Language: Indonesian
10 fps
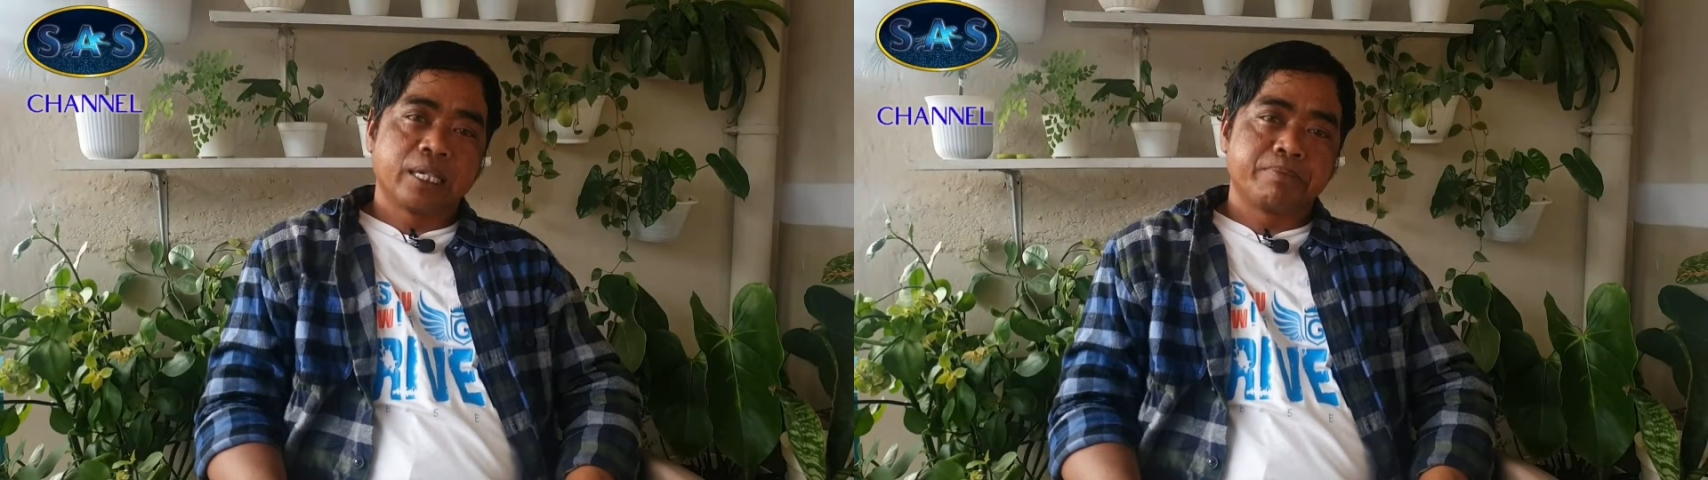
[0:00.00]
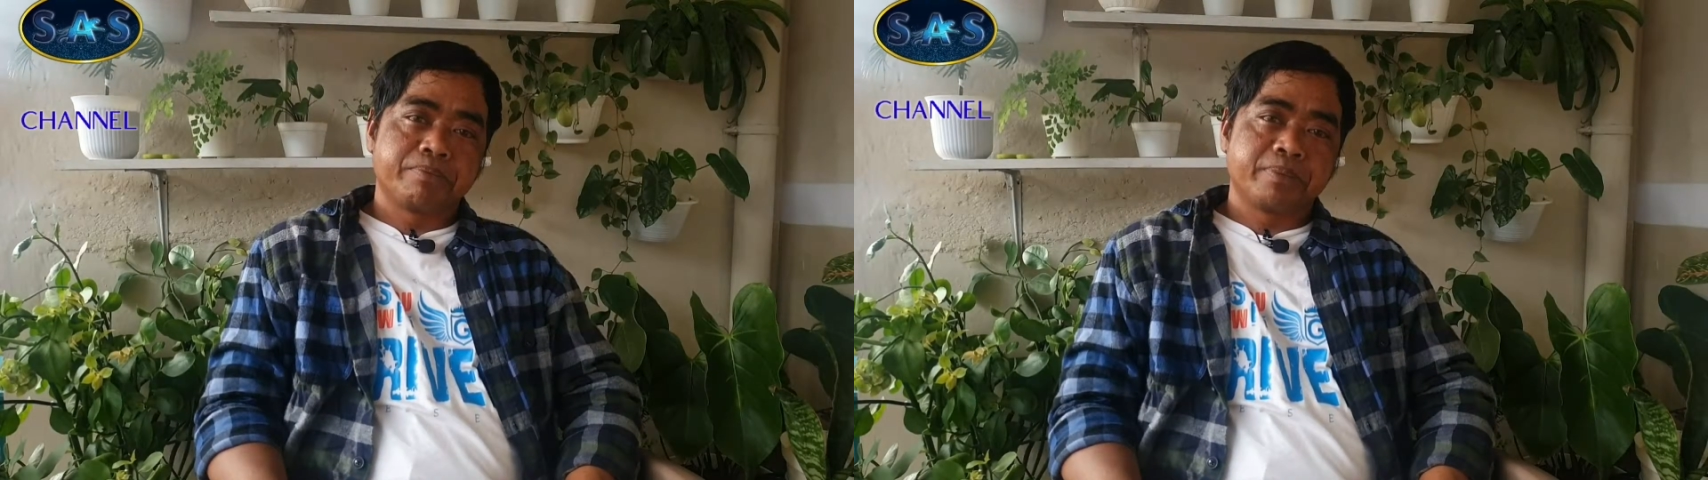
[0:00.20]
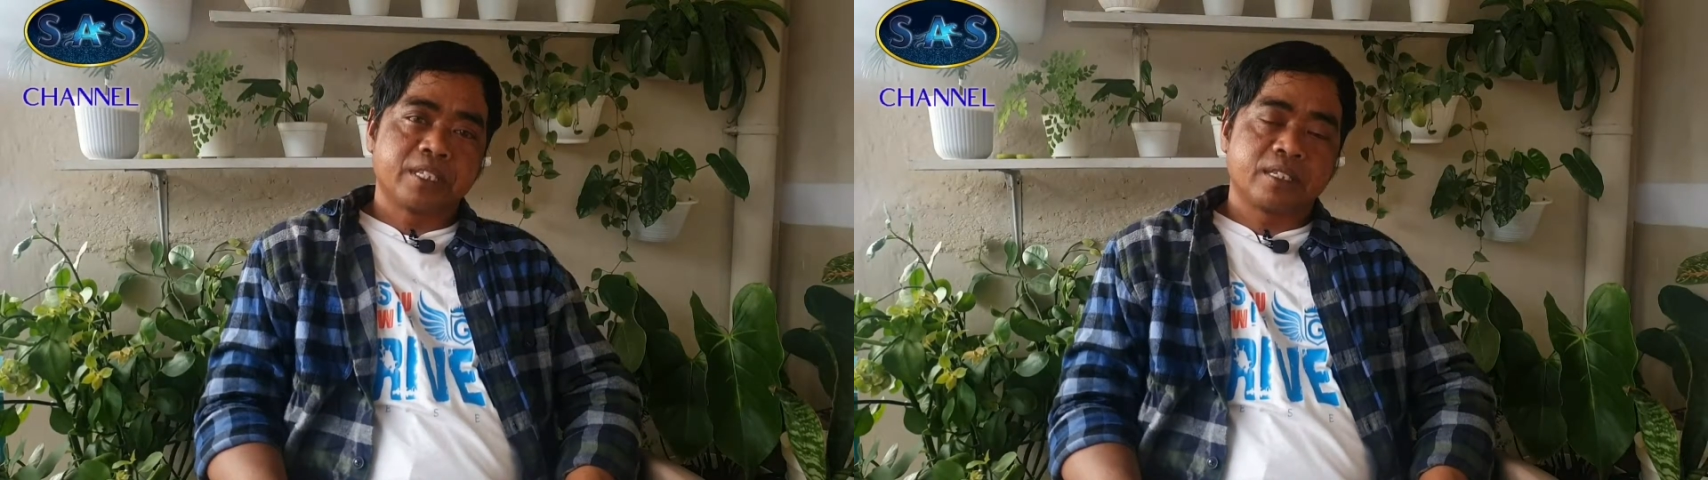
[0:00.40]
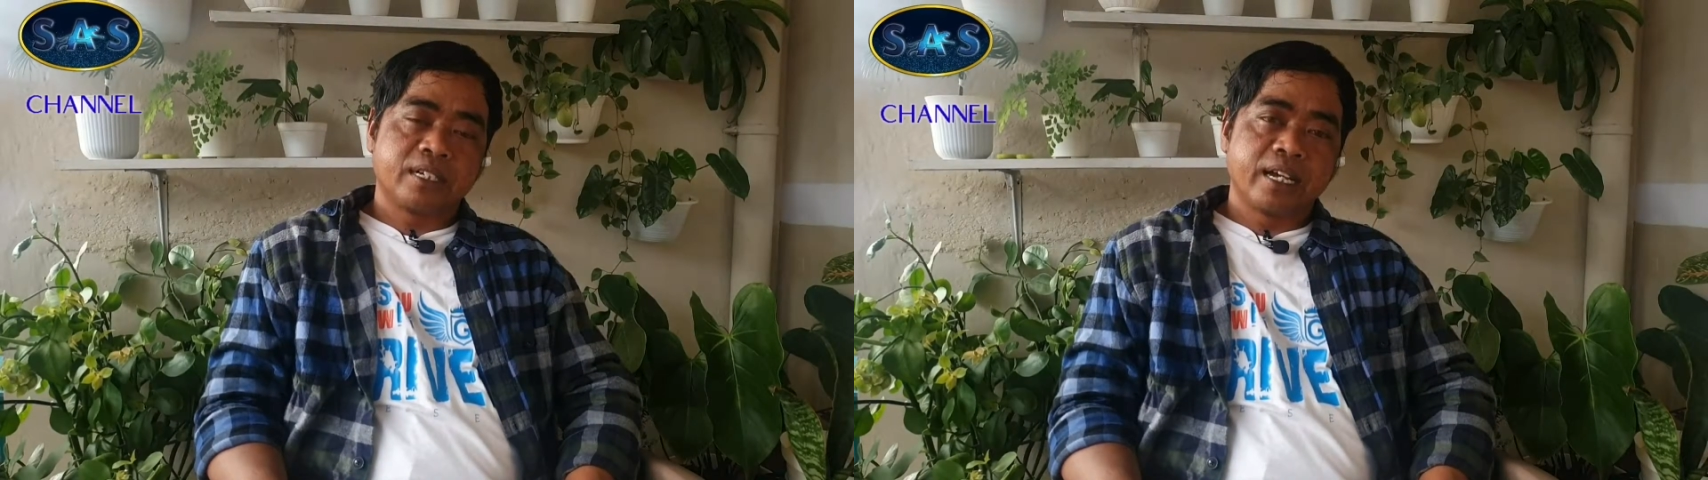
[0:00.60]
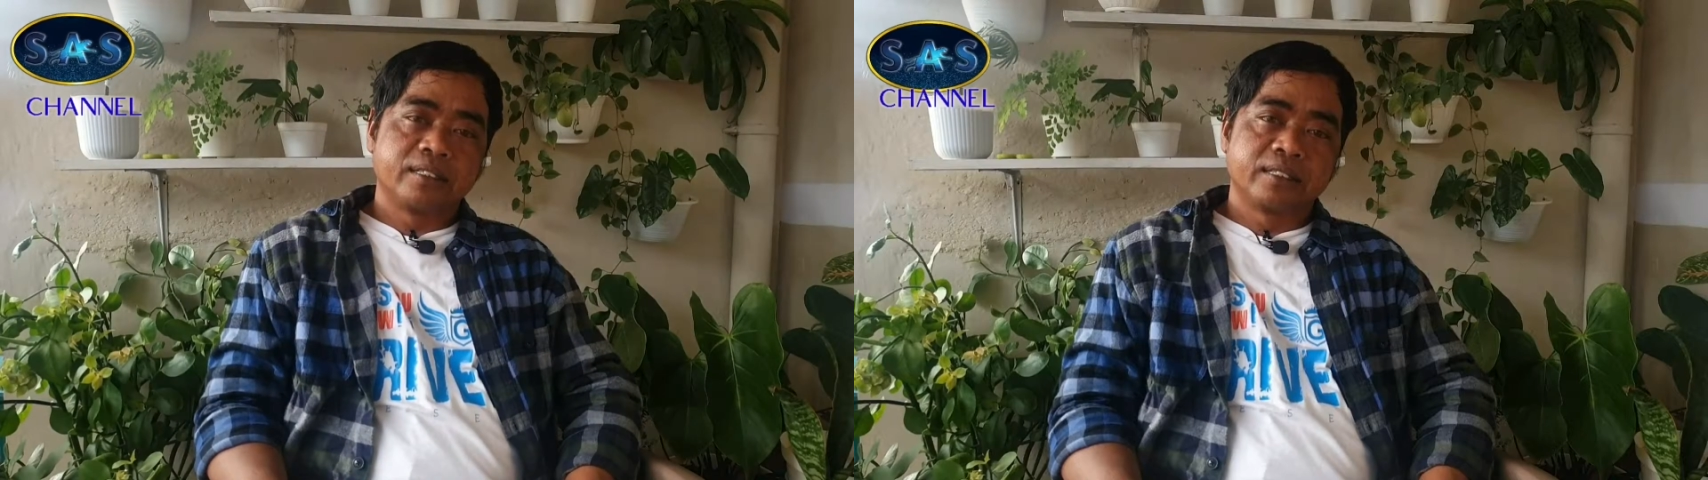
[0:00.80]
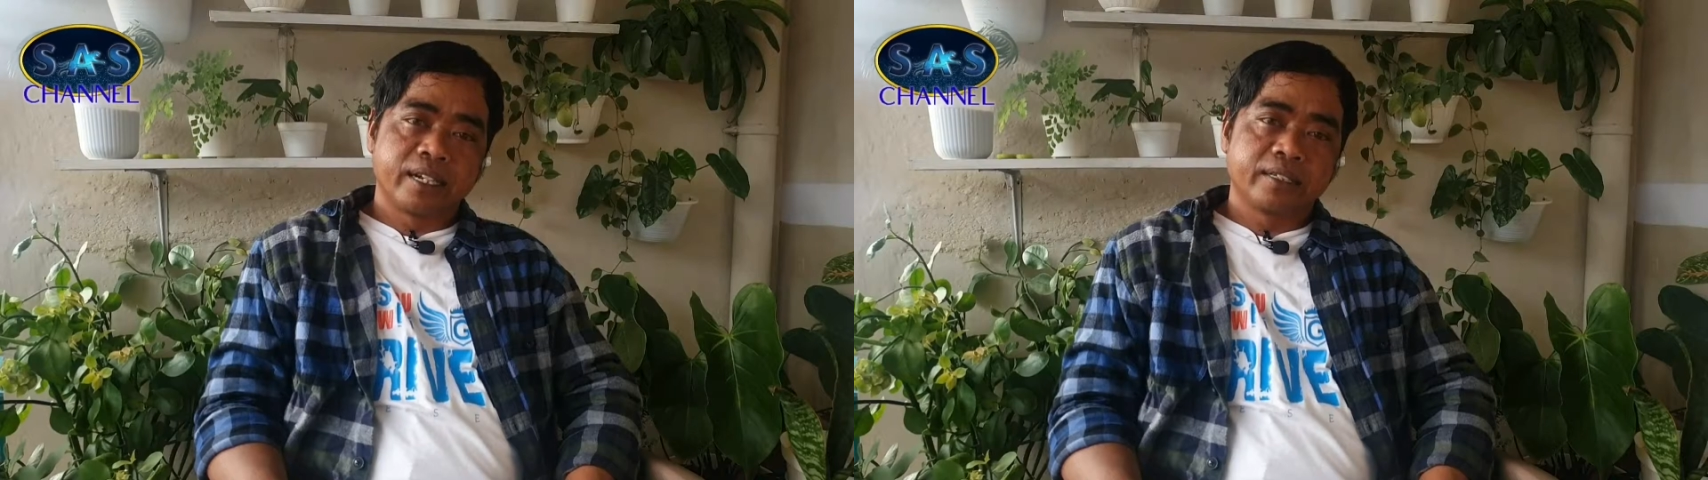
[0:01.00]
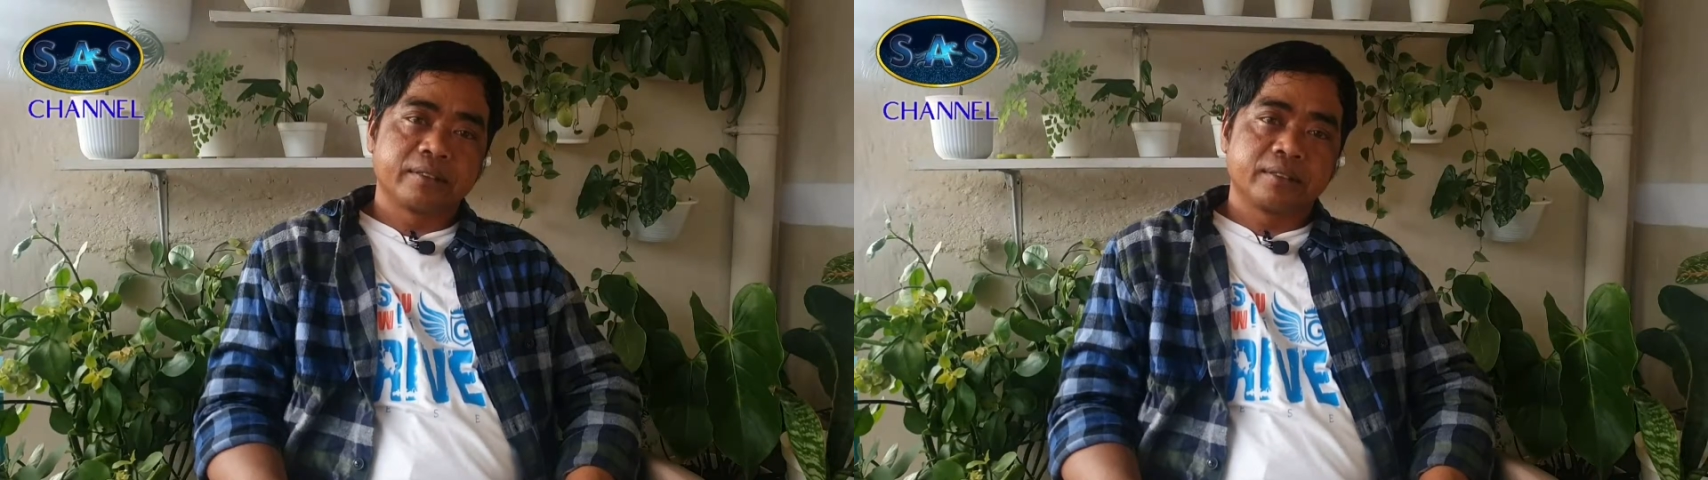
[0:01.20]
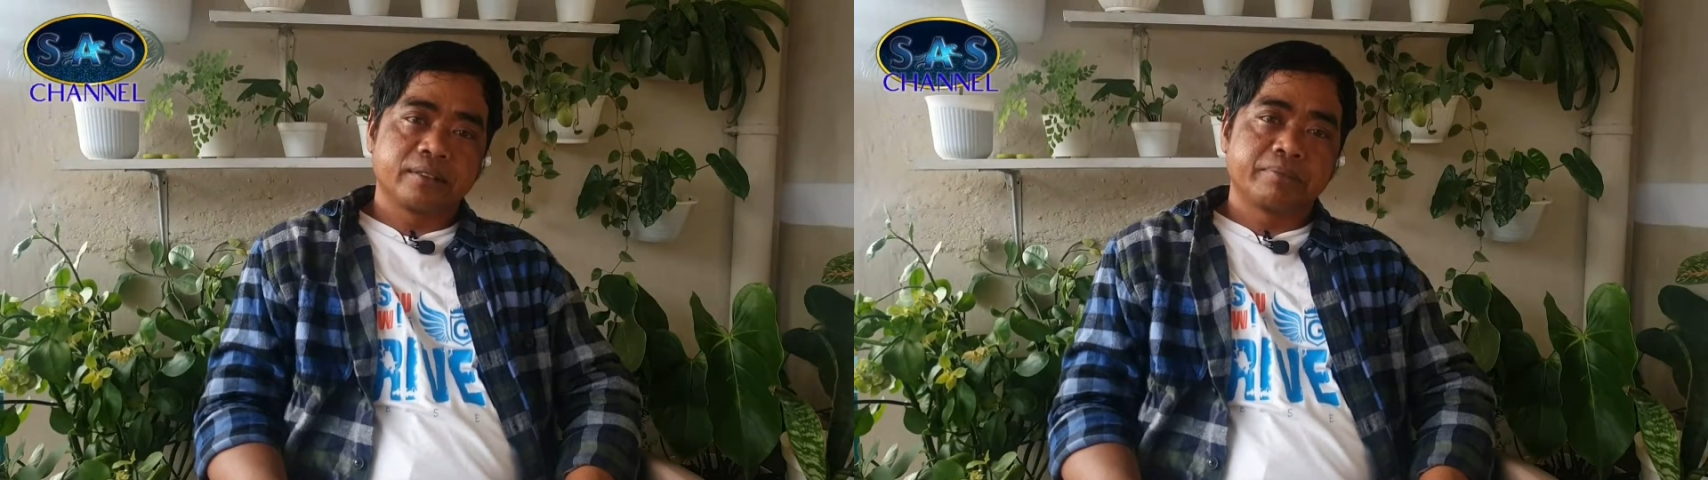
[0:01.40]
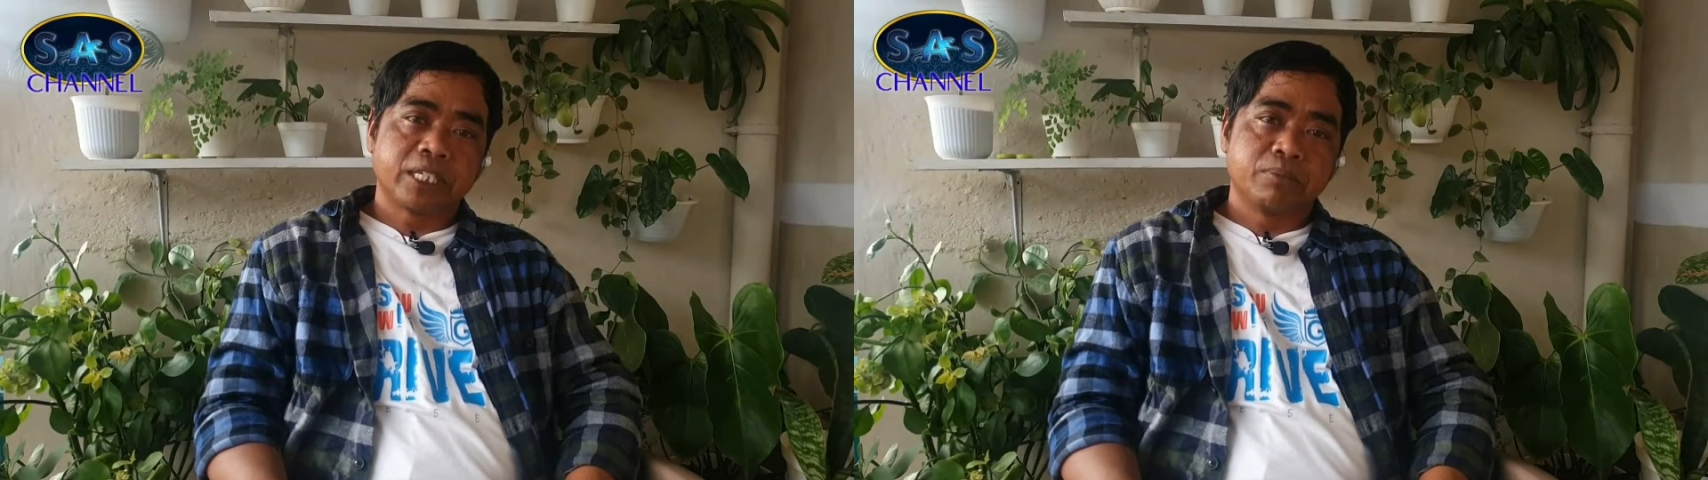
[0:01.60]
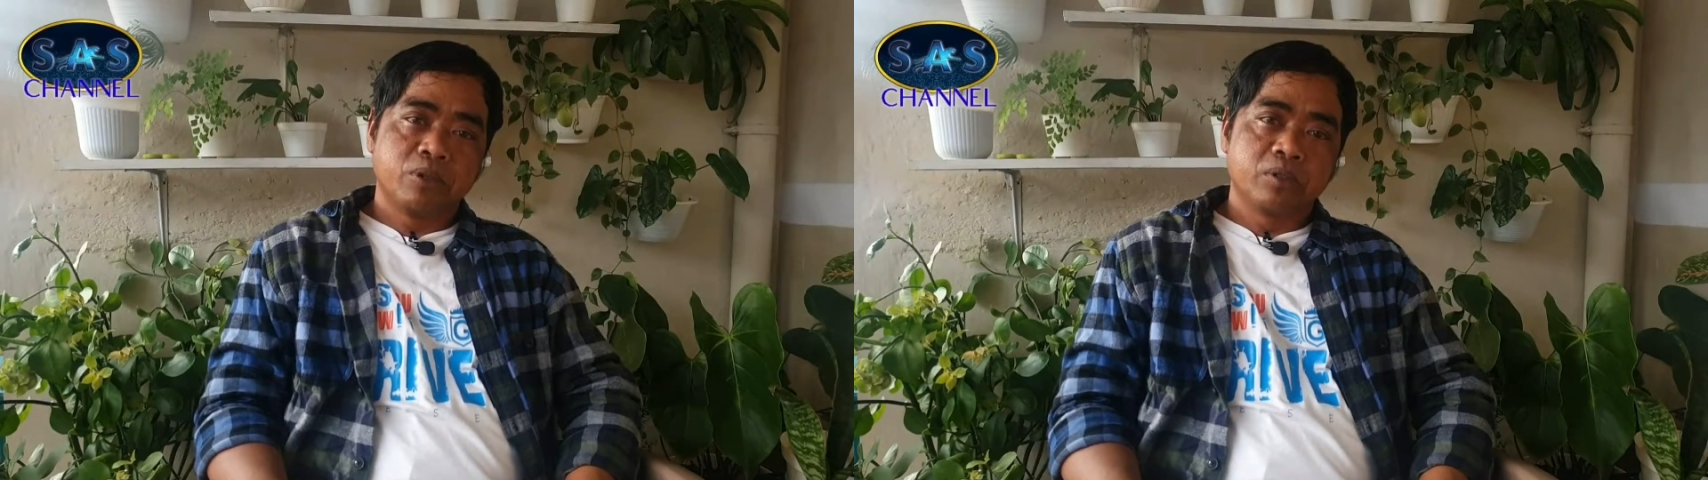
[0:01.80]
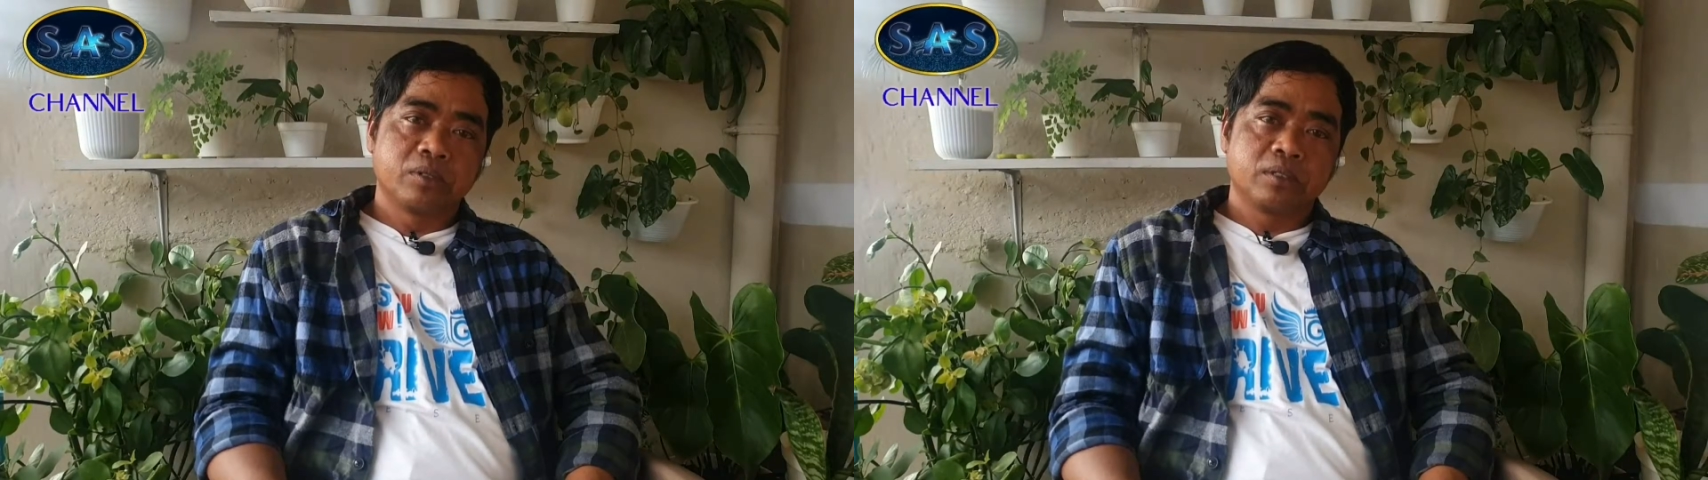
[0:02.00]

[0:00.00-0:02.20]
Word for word: tips dan trik Facebook